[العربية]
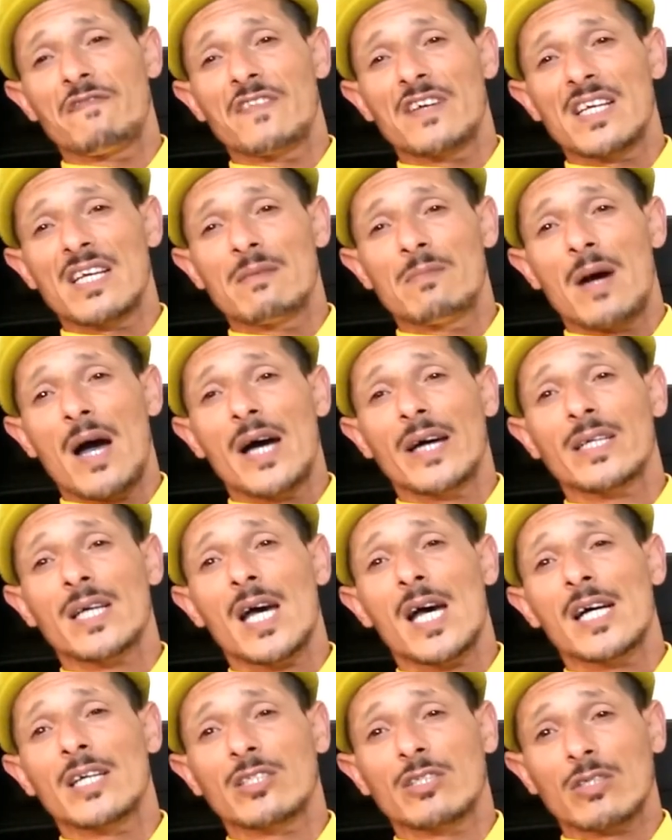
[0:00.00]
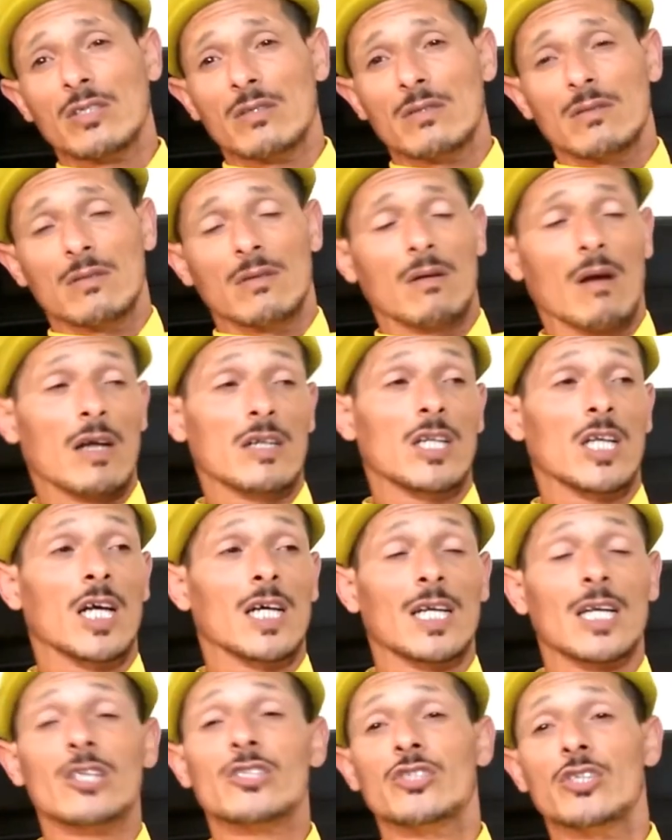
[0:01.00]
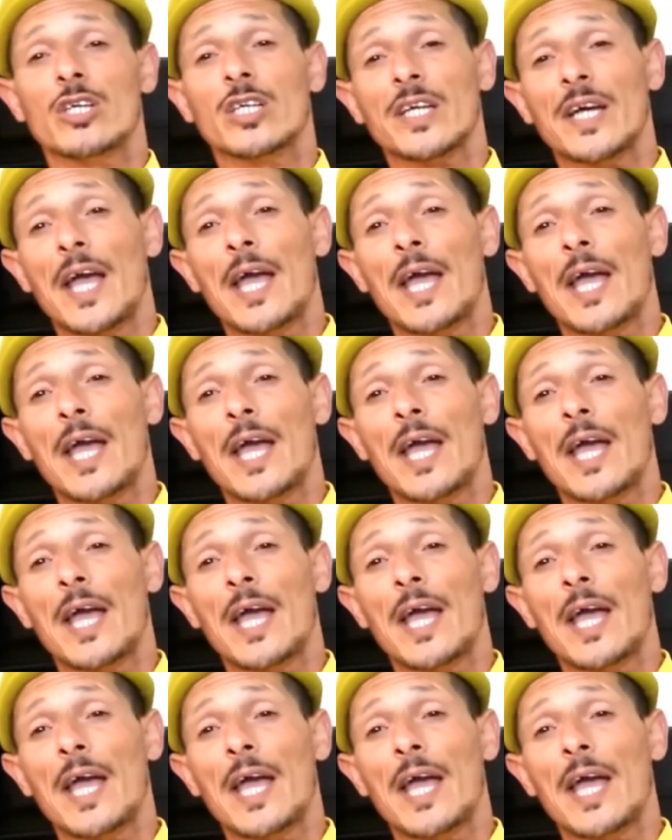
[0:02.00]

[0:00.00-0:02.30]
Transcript: في الامارات قالت لي نرجعك